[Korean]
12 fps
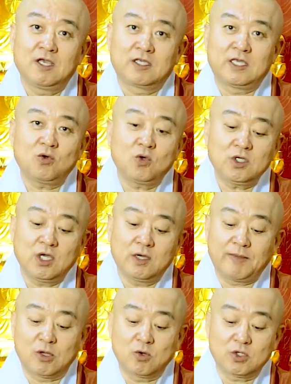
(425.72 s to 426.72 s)
개고기와
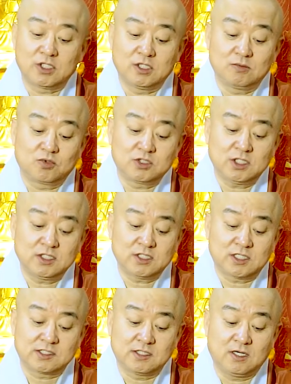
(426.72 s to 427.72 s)
뱀고기는
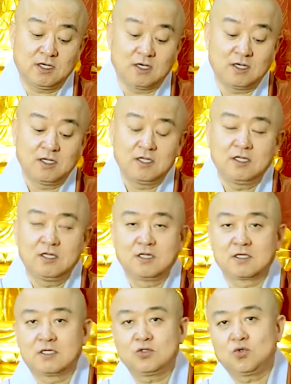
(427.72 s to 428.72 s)
부처님께서
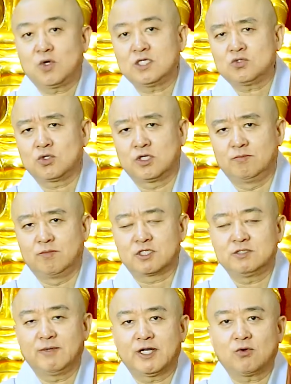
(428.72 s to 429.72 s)
그 두 가지 고기를
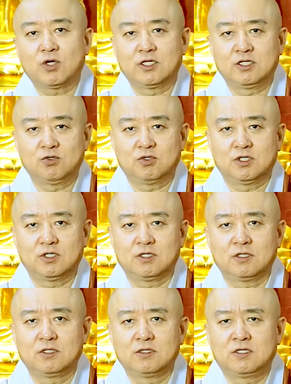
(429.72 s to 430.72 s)
먹지 말라고 했는 이유는
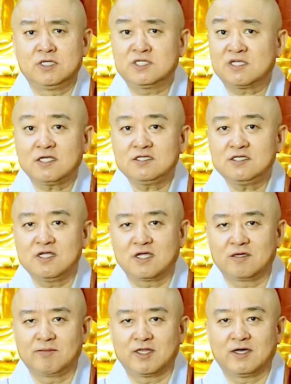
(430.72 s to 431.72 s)

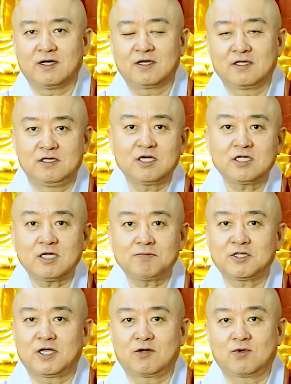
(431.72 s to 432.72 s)
디스가스팅입니다.
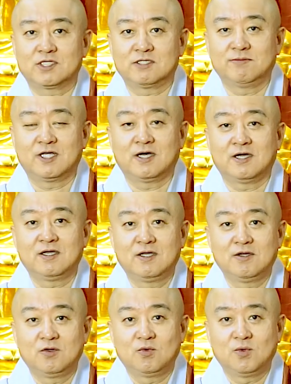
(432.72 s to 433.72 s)
역겹다라고 했습니다.
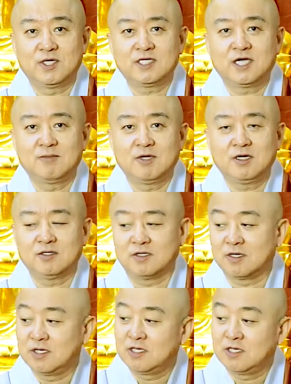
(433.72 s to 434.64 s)
왜냐하면